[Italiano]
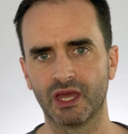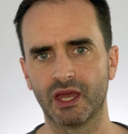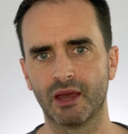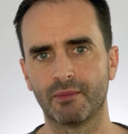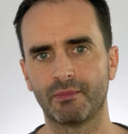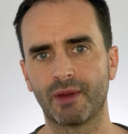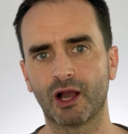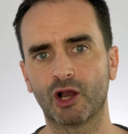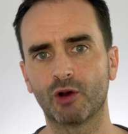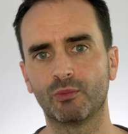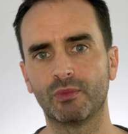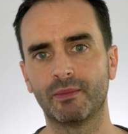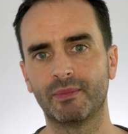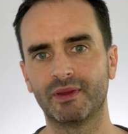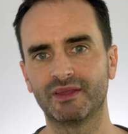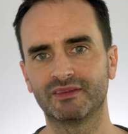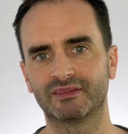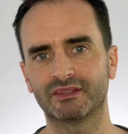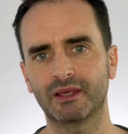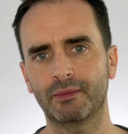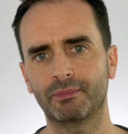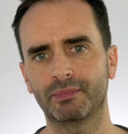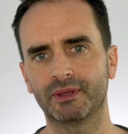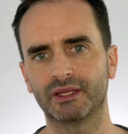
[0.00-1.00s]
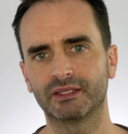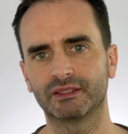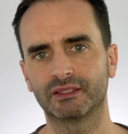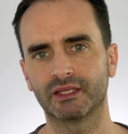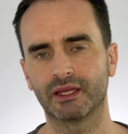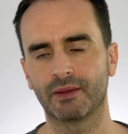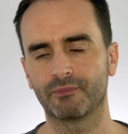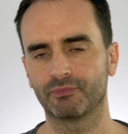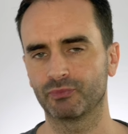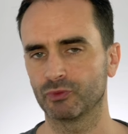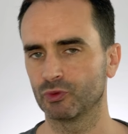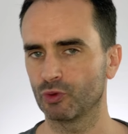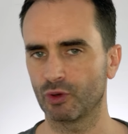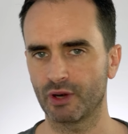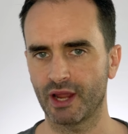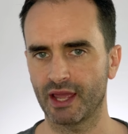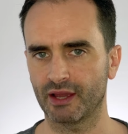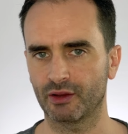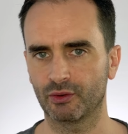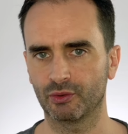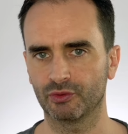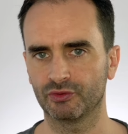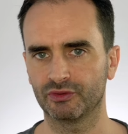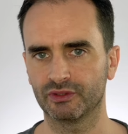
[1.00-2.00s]
ma come ben sapete non è
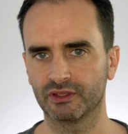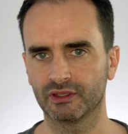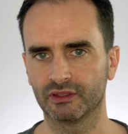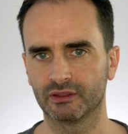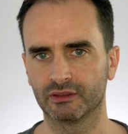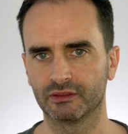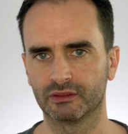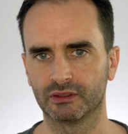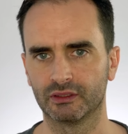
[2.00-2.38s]
così.